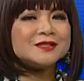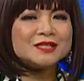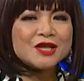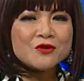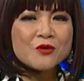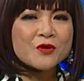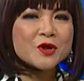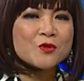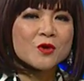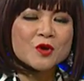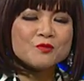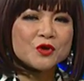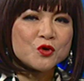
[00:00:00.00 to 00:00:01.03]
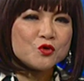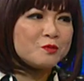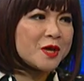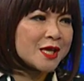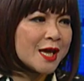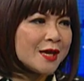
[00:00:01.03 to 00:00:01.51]
Zerori của công ty
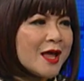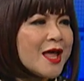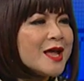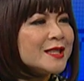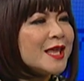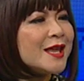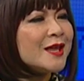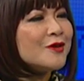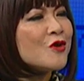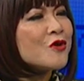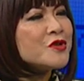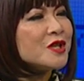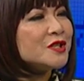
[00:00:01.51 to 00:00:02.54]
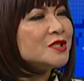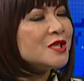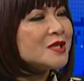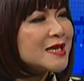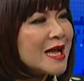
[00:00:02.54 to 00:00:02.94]
Umaken thì nó có những chức